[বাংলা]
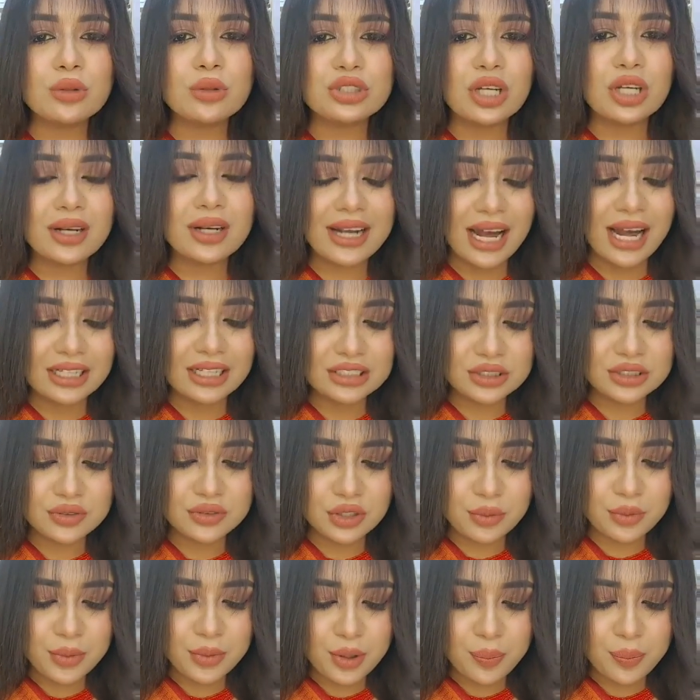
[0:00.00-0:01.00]
হচ্ছে
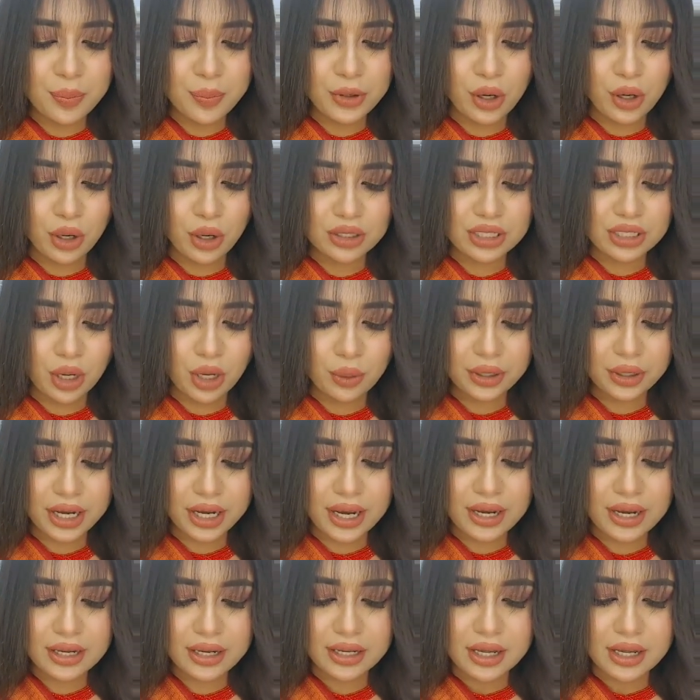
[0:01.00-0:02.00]
কাঞ্জিবরমের পিওরটা
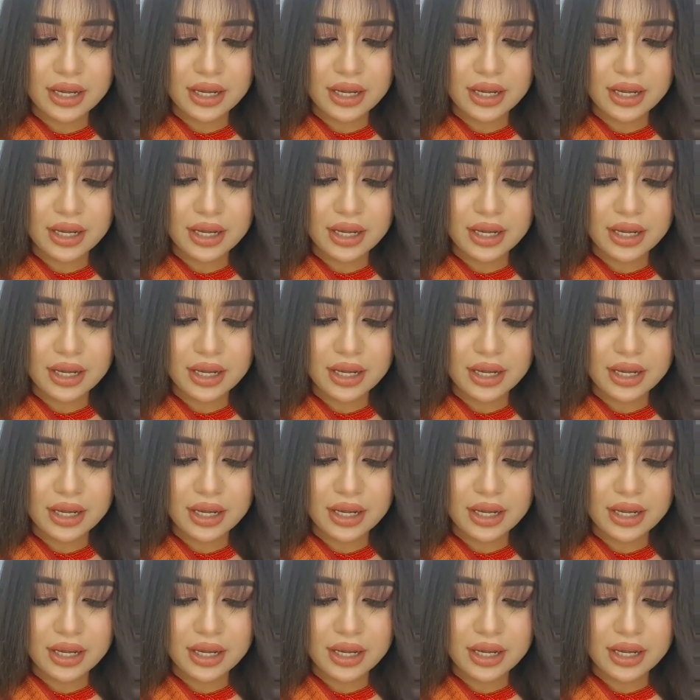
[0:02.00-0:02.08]
ওকে